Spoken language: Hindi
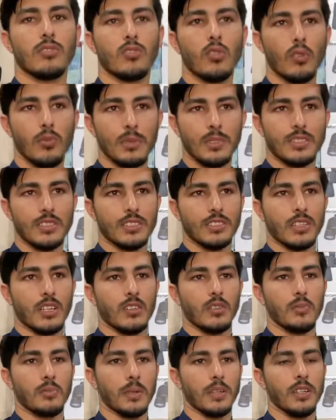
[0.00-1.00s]
चौबीस
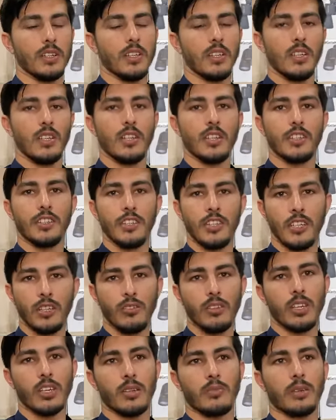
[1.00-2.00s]
हज़ार रुपये
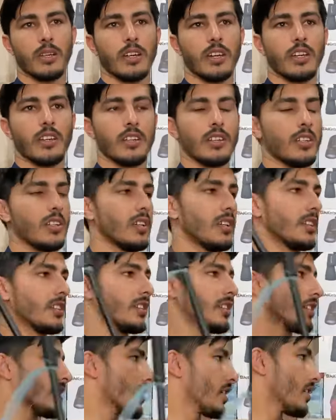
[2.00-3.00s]
डिलीवरी के बगैर
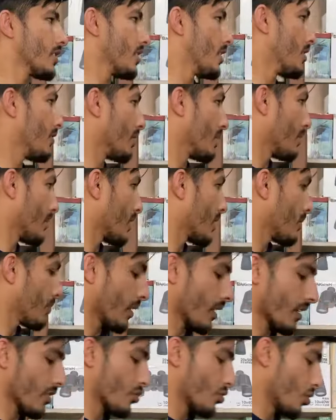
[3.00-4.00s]
ठीक है डिलीवरी के
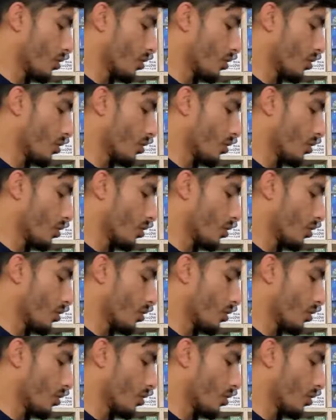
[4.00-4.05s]
बगैर